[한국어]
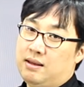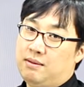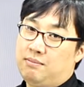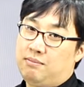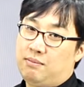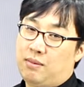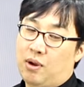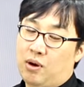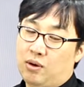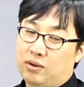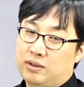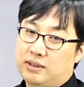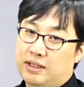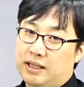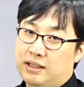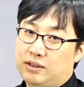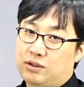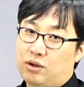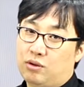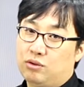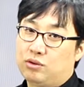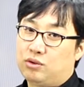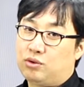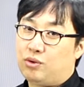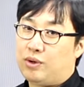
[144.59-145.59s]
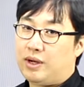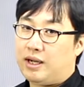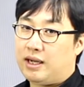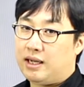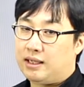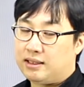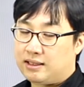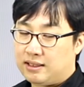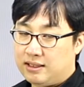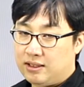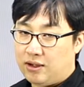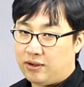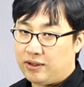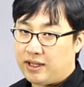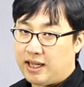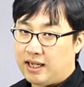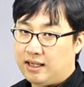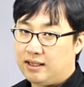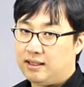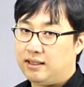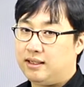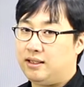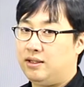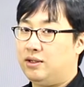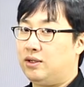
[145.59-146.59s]
명사의 성수와 그
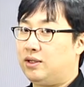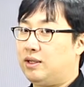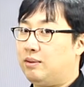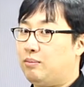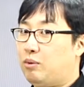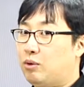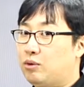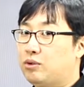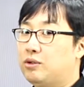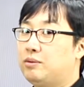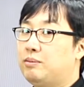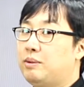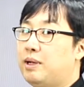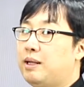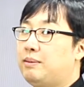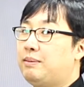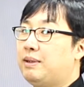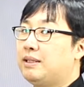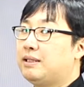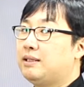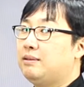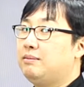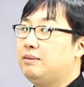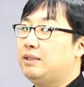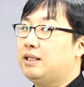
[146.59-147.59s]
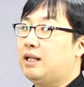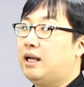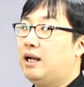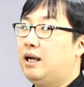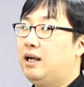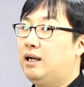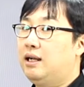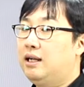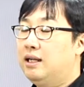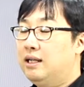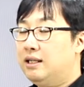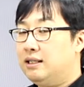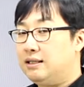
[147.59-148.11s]
영향 이렇게 복습을 해봤습니다.